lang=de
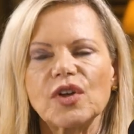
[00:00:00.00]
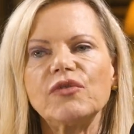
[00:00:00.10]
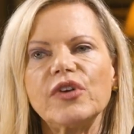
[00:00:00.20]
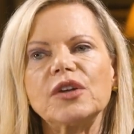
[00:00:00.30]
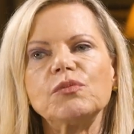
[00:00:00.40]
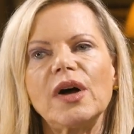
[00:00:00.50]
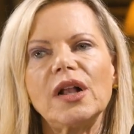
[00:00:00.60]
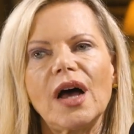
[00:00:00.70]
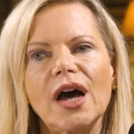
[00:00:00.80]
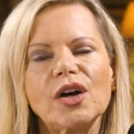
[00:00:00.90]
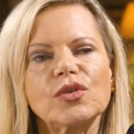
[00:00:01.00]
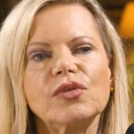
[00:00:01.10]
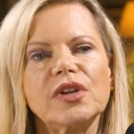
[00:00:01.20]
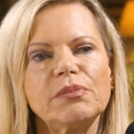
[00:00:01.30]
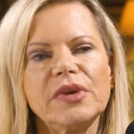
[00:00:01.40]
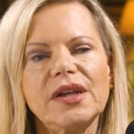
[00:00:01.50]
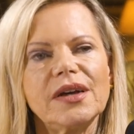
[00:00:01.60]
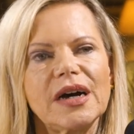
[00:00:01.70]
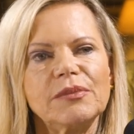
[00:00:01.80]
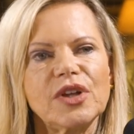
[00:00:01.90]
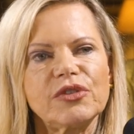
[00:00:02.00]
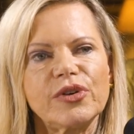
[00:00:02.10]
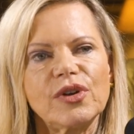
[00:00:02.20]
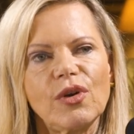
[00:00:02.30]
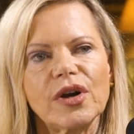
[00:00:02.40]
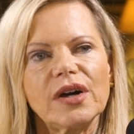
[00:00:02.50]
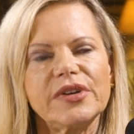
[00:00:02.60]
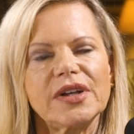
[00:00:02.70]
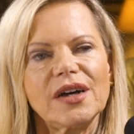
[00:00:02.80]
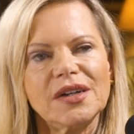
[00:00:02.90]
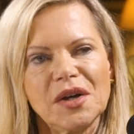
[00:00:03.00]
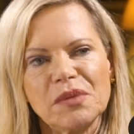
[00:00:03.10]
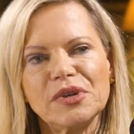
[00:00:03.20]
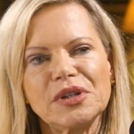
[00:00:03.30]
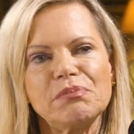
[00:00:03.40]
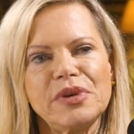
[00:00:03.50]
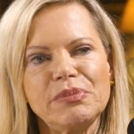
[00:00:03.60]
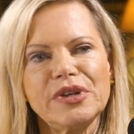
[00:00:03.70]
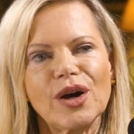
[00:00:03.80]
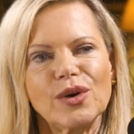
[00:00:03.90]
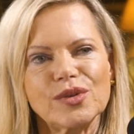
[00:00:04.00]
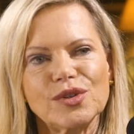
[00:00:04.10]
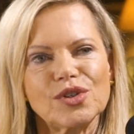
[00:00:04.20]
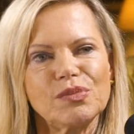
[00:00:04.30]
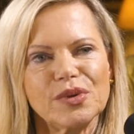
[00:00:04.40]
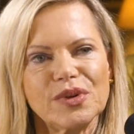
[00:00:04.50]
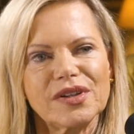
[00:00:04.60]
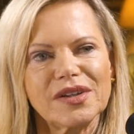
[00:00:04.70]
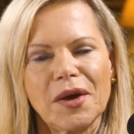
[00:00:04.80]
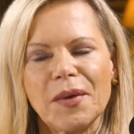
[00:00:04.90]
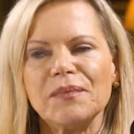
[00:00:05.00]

dann werden mal 800 Milligramm davon locker wieder mit dem Pipi rausgespült